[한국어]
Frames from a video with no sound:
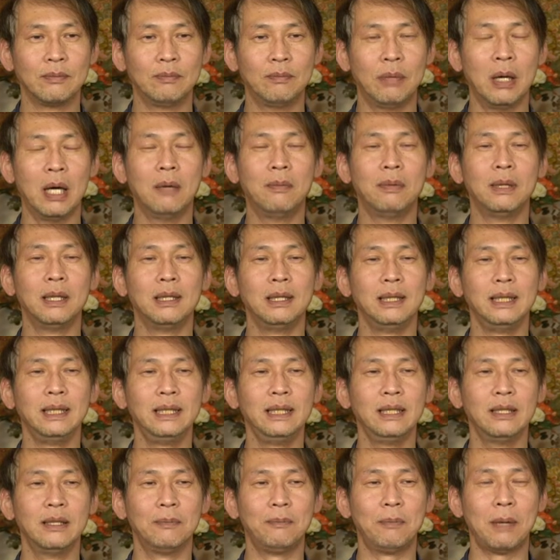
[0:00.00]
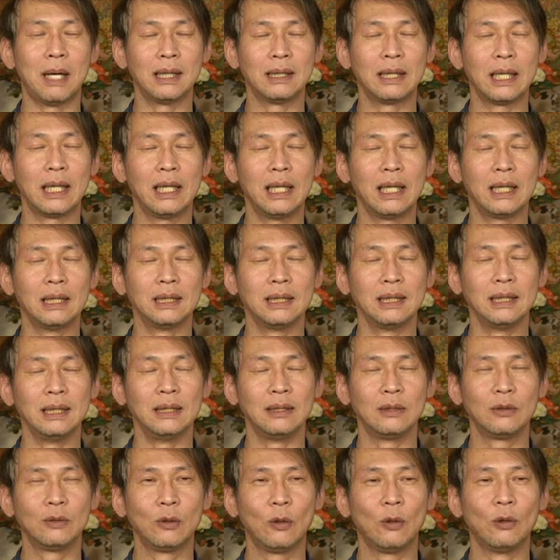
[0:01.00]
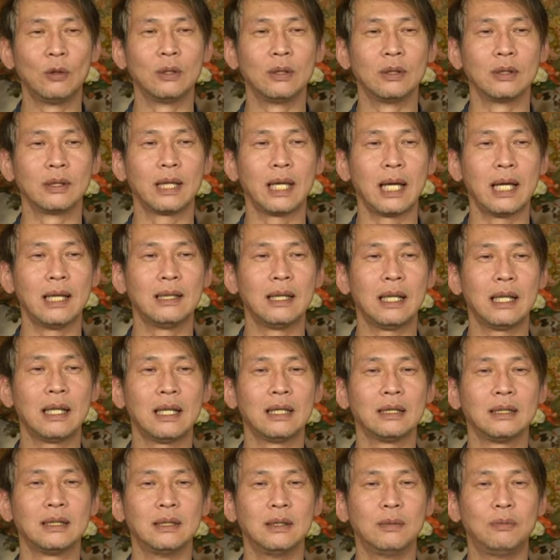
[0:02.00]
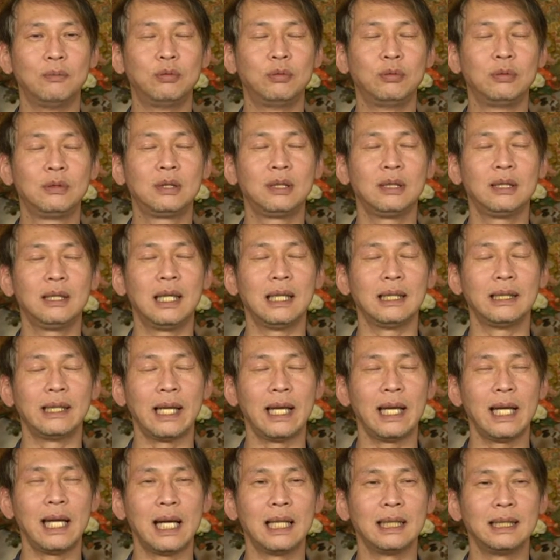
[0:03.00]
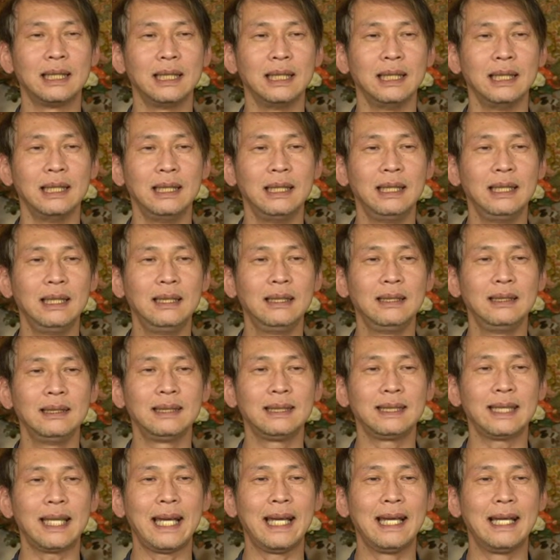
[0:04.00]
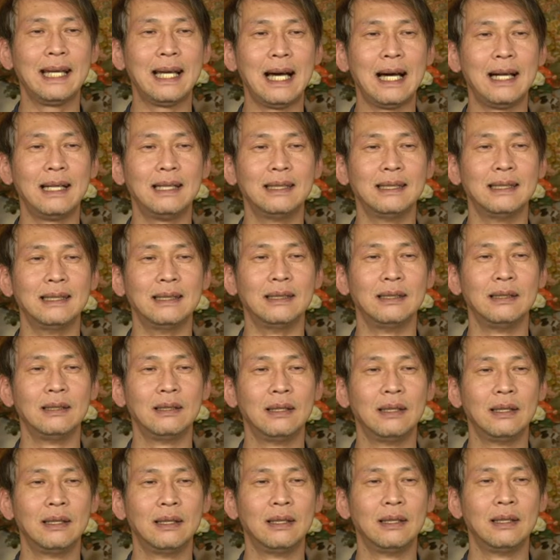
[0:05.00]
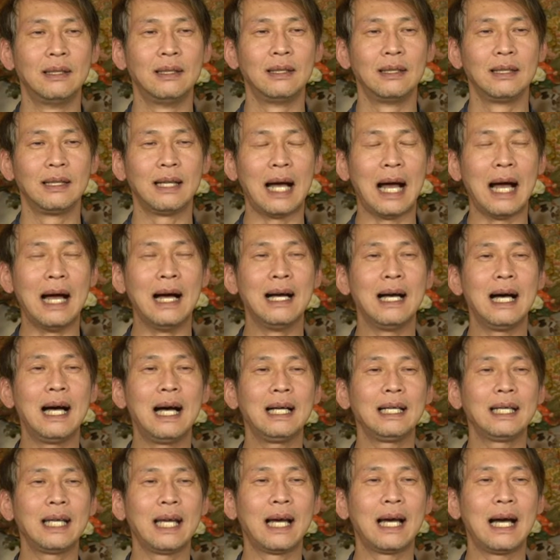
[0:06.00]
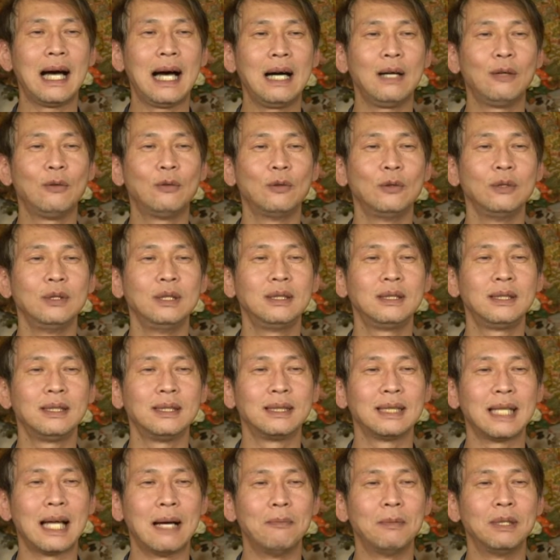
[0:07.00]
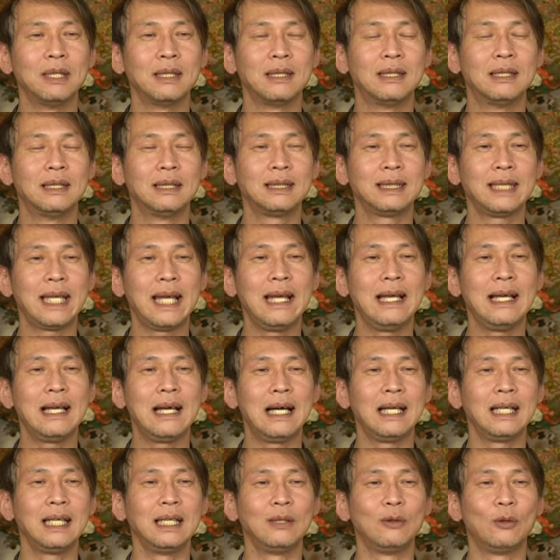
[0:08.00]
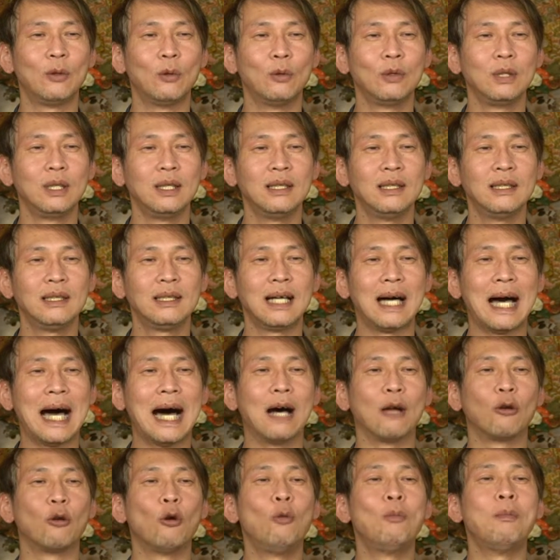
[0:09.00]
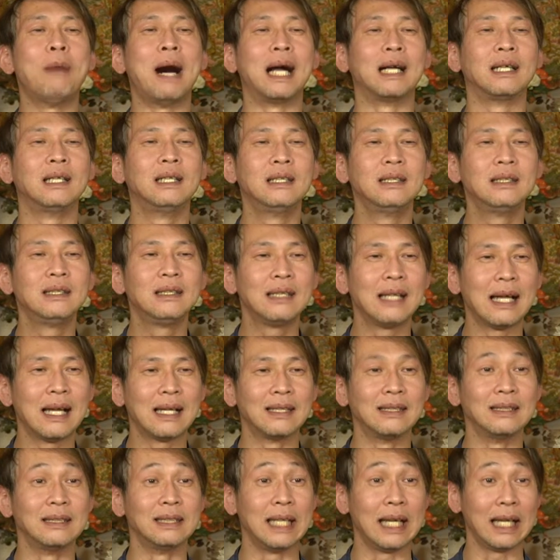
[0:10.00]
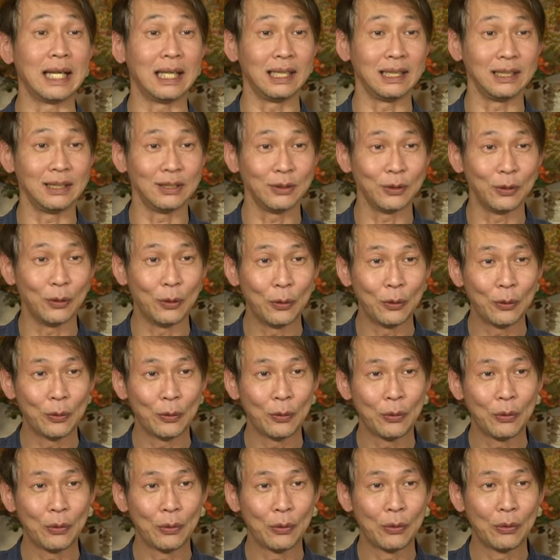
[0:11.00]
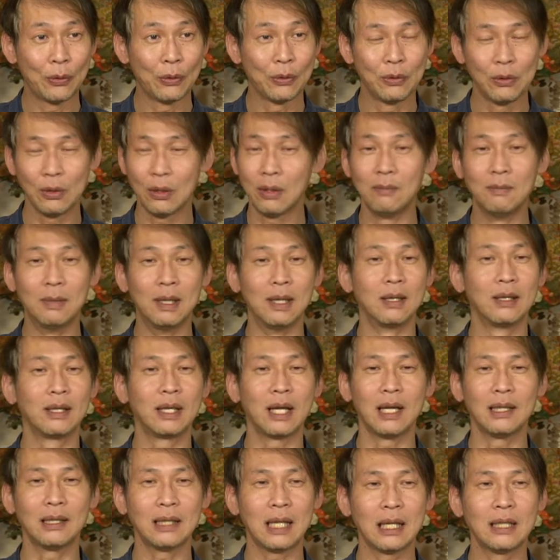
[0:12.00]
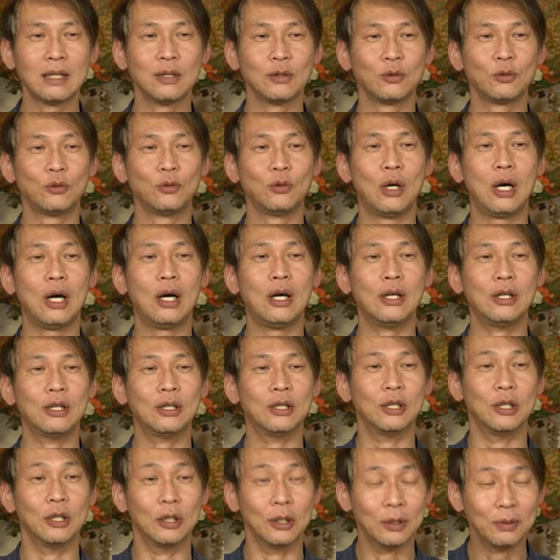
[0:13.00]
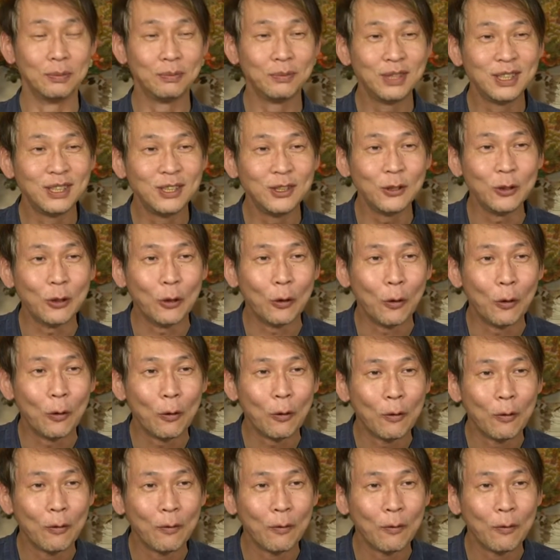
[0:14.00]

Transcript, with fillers: 법을 이어받아야지 또는 깨달아서 부처가 돼야지 이런 생각을 강하게 갖고 있었다면 그 생각이 도리어 가로막는 거라는 얘기죠. 그러면 깨달을 수가 없지요.